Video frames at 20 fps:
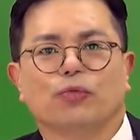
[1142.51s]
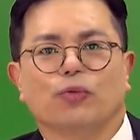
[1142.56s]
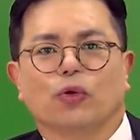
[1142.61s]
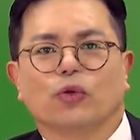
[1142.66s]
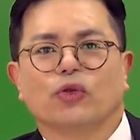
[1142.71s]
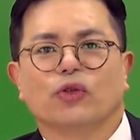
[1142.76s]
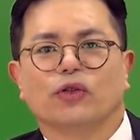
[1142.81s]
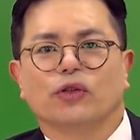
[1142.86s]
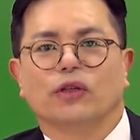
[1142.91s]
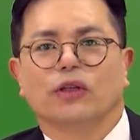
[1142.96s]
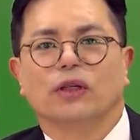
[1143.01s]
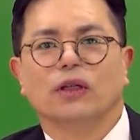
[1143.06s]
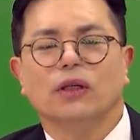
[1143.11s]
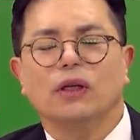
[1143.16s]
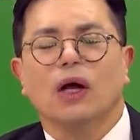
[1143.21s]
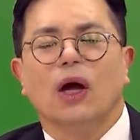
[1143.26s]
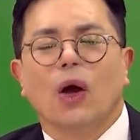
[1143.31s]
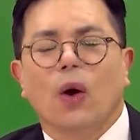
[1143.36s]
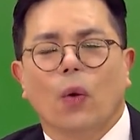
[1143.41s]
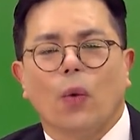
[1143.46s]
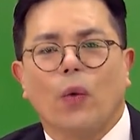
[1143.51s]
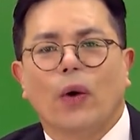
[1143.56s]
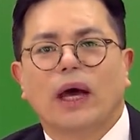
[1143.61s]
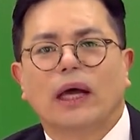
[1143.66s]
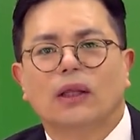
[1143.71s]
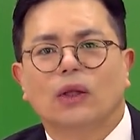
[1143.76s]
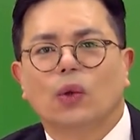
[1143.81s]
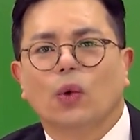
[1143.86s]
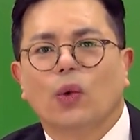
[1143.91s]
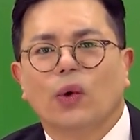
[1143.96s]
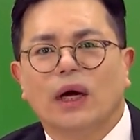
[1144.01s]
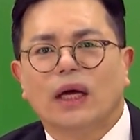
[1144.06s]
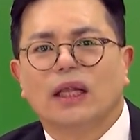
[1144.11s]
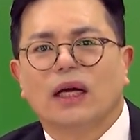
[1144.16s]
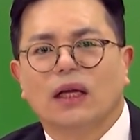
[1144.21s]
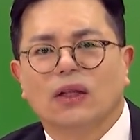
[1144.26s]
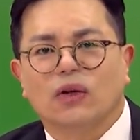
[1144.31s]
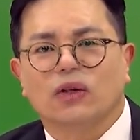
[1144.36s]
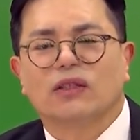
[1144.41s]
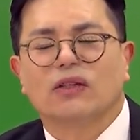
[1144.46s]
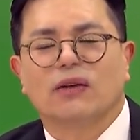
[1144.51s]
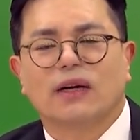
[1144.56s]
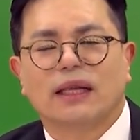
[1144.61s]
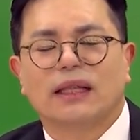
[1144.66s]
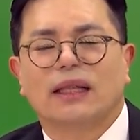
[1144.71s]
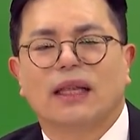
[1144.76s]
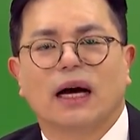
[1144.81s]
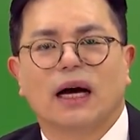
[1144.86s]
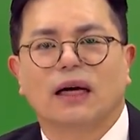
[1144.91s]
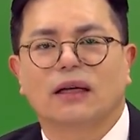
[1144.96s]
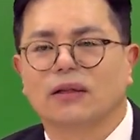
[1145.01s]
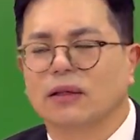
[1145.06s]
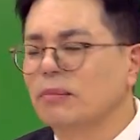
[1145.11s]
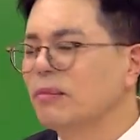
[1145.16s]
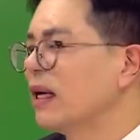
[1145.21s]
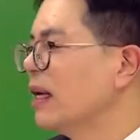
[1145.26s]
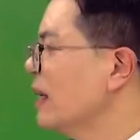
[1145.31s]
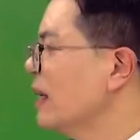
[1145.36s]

봉투를 왜 토에다 넣어서 간다 그런 말